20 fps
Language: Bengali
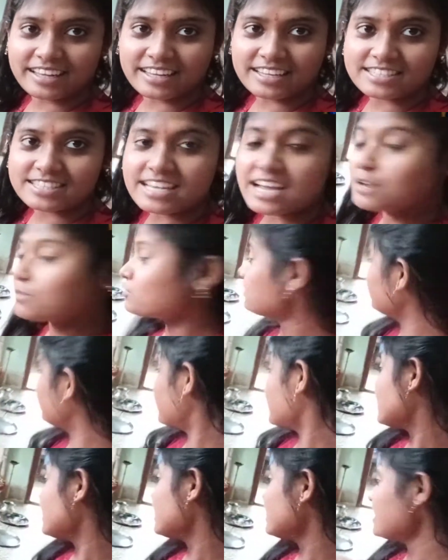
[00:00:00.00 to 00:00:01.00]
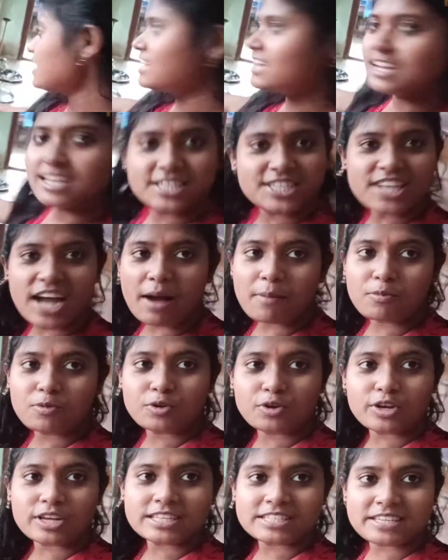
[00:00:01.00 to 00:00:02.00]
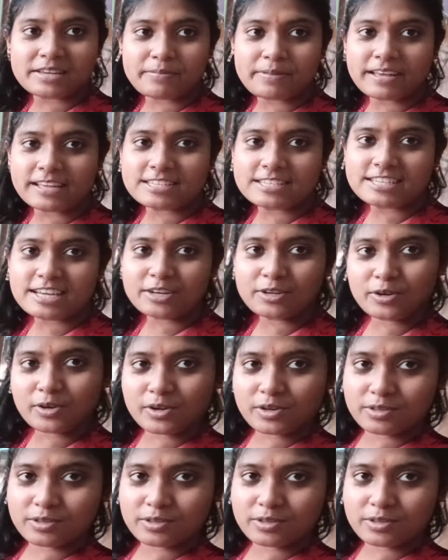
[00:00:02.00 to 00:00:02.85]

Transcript: এই যে আর ওদিকে সাবু রয়েছে ভেজানো